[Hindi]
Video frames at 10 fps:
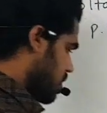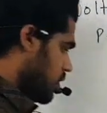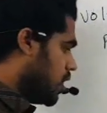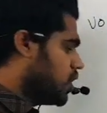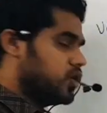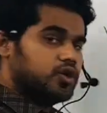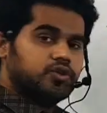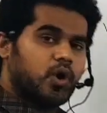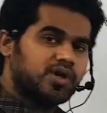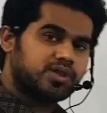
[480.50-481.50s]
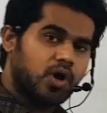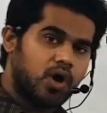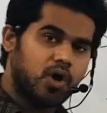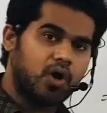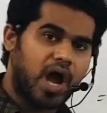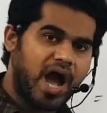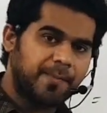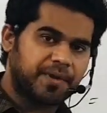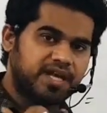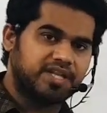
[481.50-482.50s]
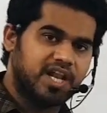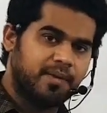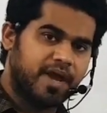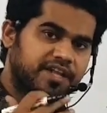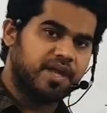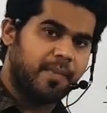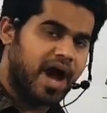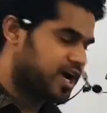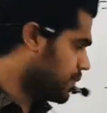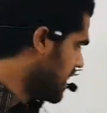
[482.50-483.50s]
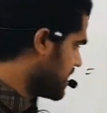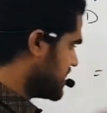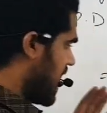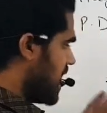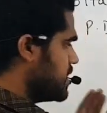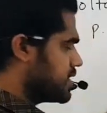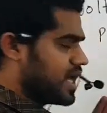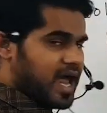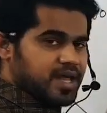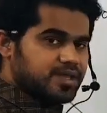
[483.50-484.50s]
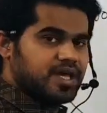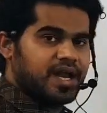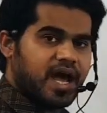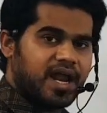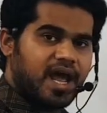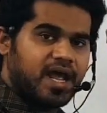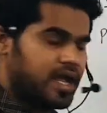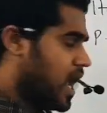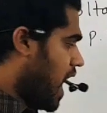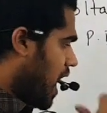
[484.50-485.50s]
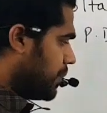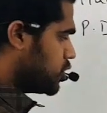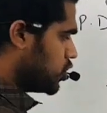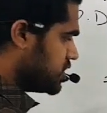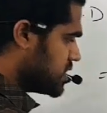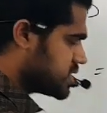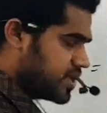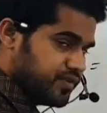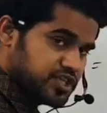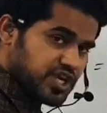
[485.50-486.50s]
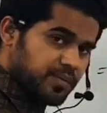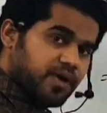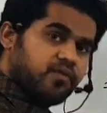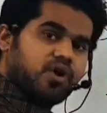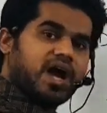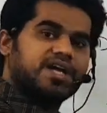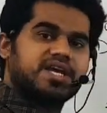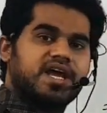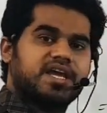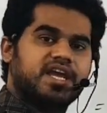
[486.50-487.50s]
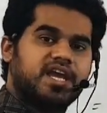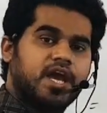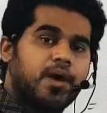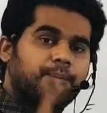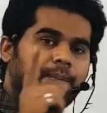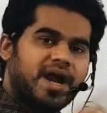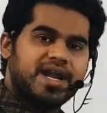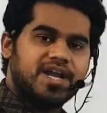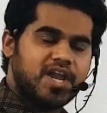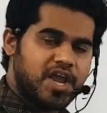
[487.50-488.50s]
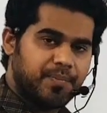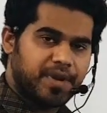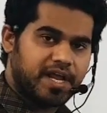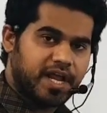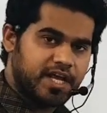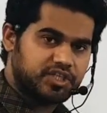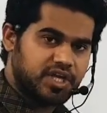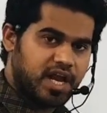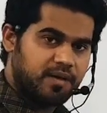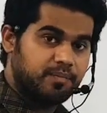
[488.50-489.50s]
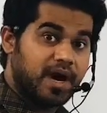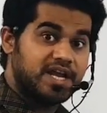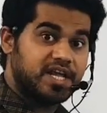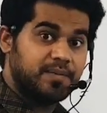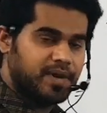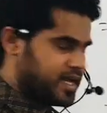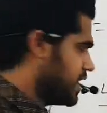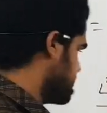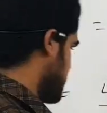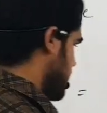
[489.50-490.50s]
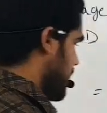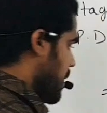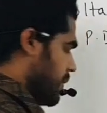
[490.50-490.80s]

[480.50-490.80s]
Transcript: सो दोस्तों आपके दिल में दिमाग में क्या इसका आंसर आ रहा है अब जो चीज डिवीजन में वो कहां जाएगी मल्टीप्लीकेशन मल्टीप्लीकेशन